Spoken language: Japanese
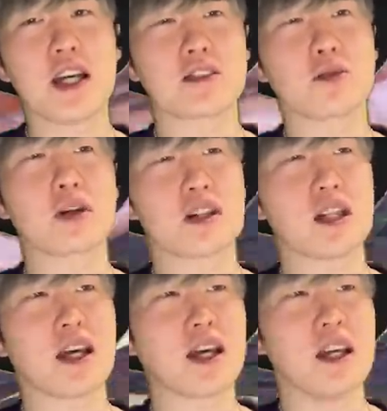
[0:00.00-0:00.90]
やんそれっ
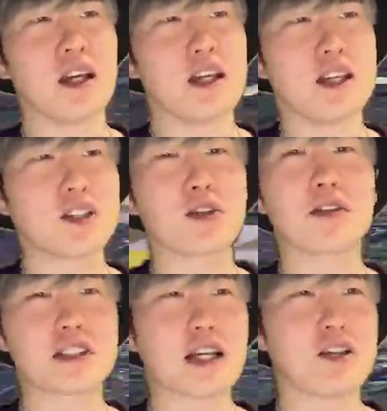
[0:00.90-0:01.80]
て一緒
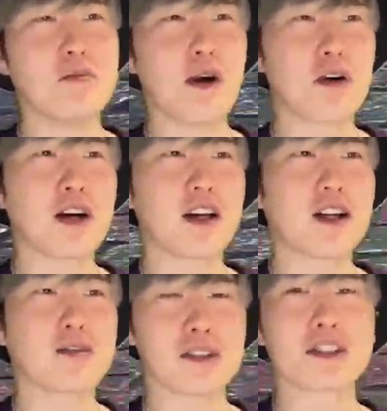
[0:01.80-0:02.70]
にさ夢追いかけ
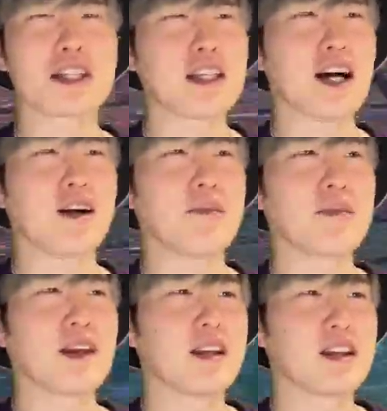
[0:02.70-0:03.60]
れるって素敵やん
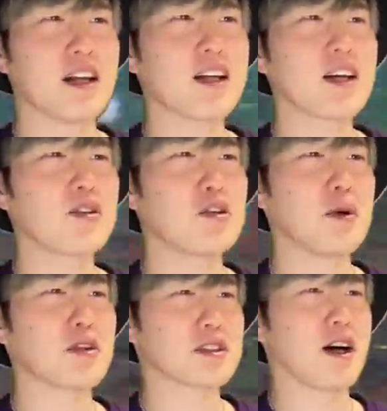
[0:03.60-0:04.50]
誰かの
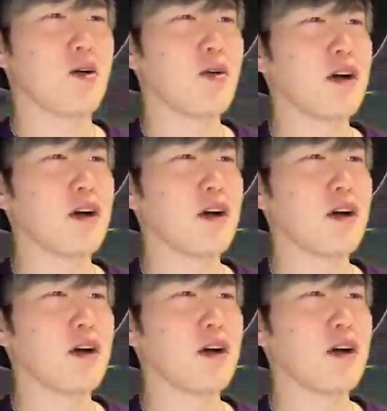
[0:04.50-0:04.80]
夢をさ応